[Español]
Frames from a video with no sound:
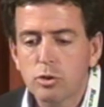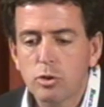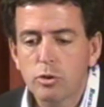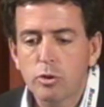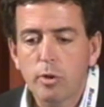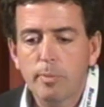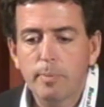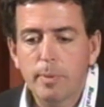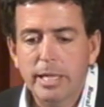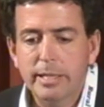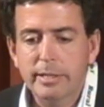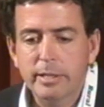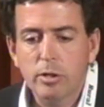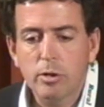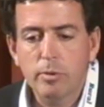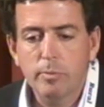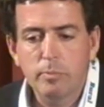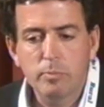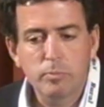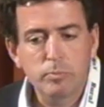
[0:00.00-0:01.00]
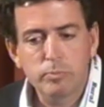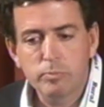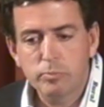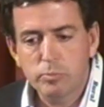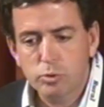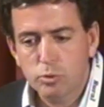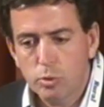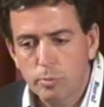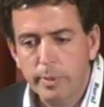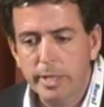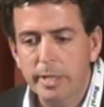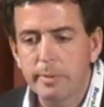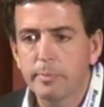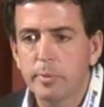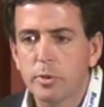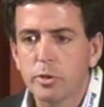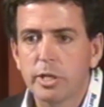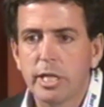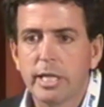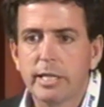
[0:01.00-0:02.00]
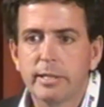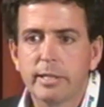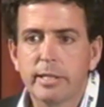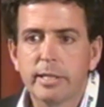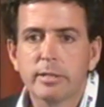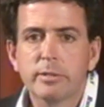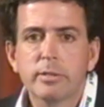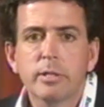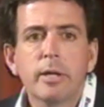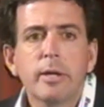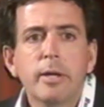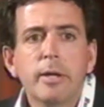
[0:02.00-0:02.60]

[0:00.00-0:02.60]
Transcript: son dos planteos súper importantes.